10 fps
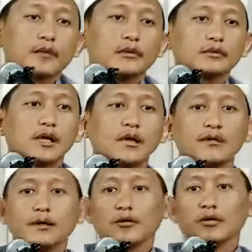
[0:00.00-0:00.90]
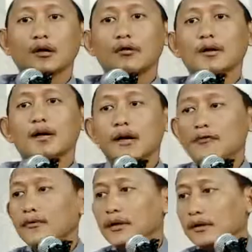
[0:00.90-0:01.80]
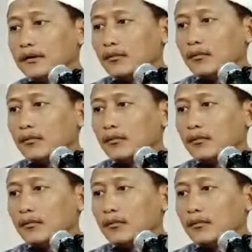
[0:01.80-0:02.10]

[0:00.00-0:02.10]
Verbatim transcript: Mentahdir orang-orang kafir,